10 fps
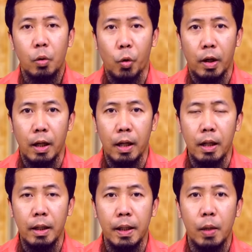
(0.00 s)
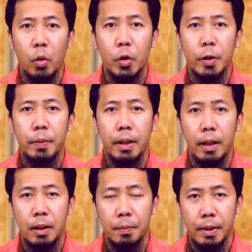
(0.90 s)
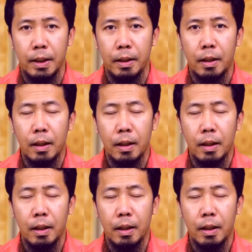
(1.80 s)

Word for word: وعلى آله وصحبه أجمعين